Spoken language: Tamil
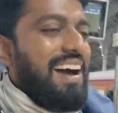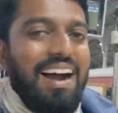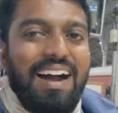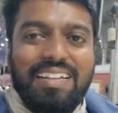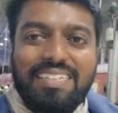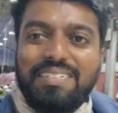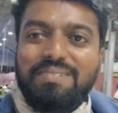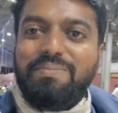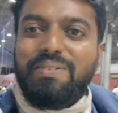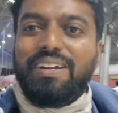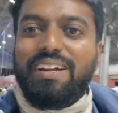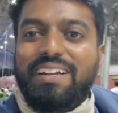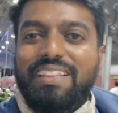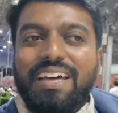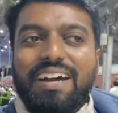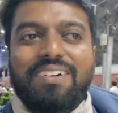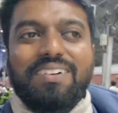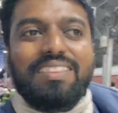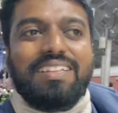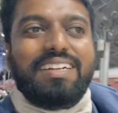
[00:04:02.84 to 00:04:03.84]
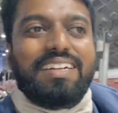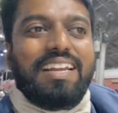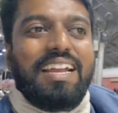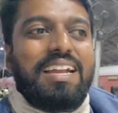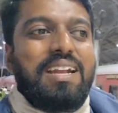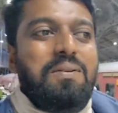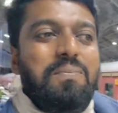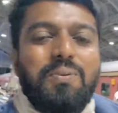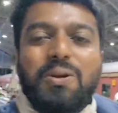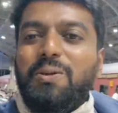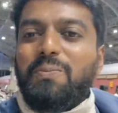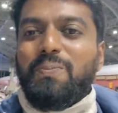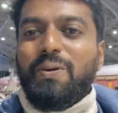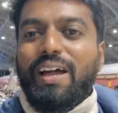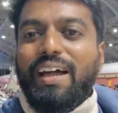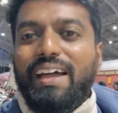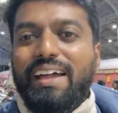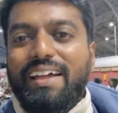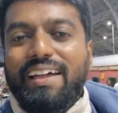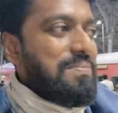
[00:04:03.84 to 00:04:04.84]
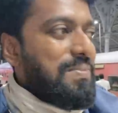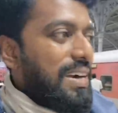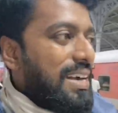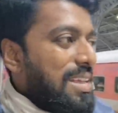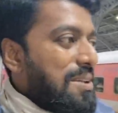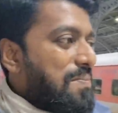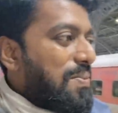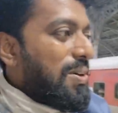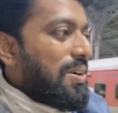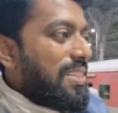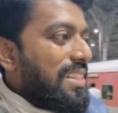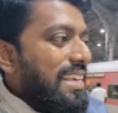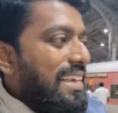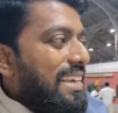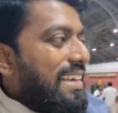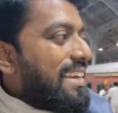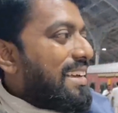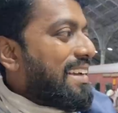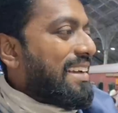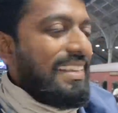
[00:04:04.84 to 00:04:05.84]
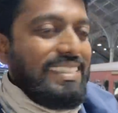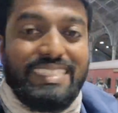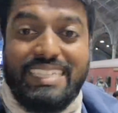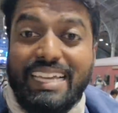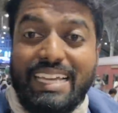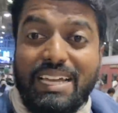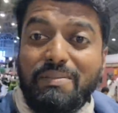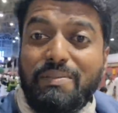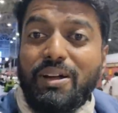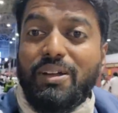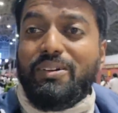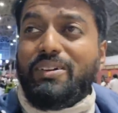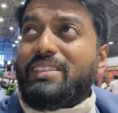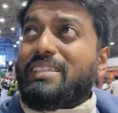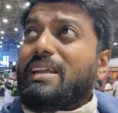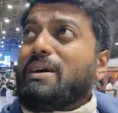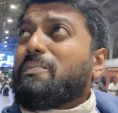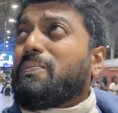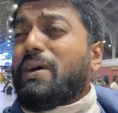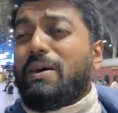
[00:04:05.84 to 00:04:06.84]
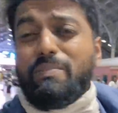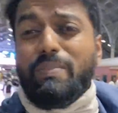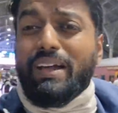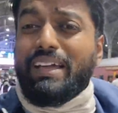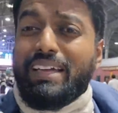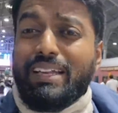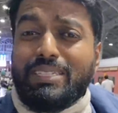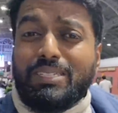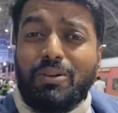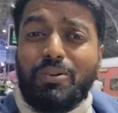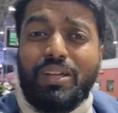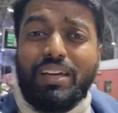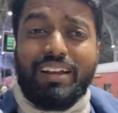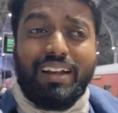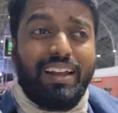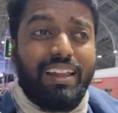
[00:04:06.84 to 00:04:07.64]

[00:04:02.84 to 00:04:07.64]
லாஸ்ட் மினிட் தான் வந்து ட்ரெயினை பிடிப்பேன் பட் இப்போ வந்து சீக்கிரமாகவே வந்துட்டேன் பயங்கர சவுண்டாக